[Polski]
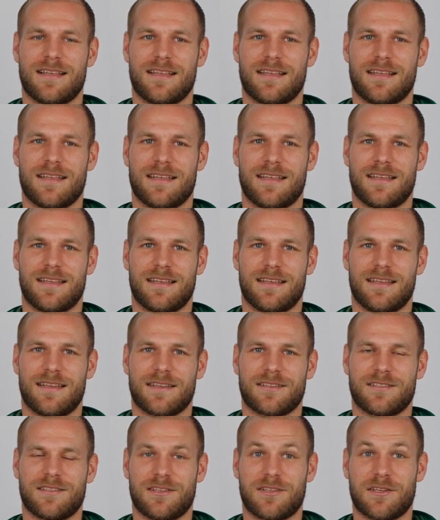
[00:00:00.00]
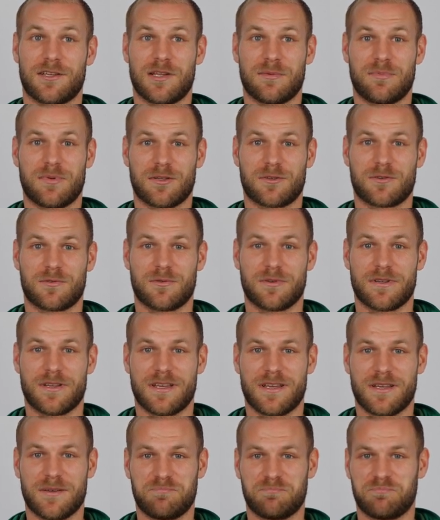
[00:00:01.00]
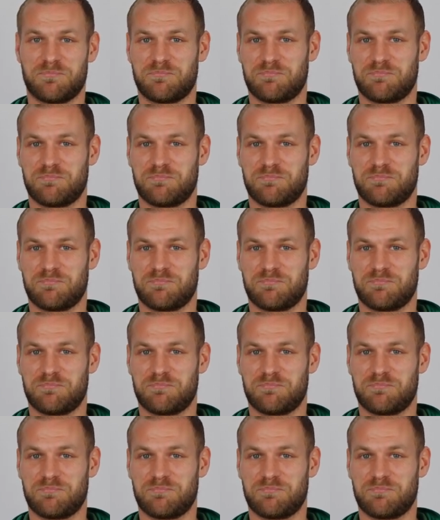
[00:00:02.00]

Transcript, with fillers: E, gdzie się lepiej czuję?